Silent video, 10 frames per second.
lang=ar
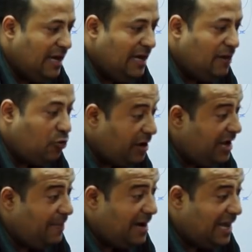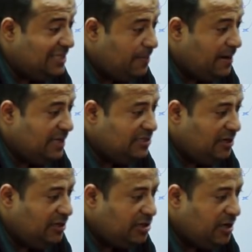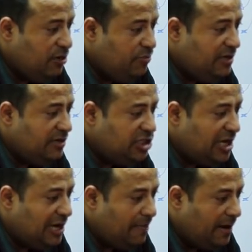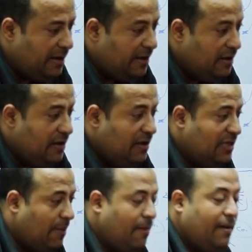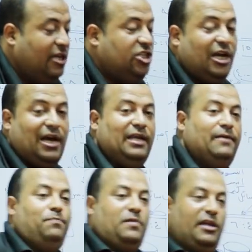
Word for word: الرخام على حسب هنكسر الحيطه ايه وبيجي يشتغل معايا تمام هيشتغل ايه؟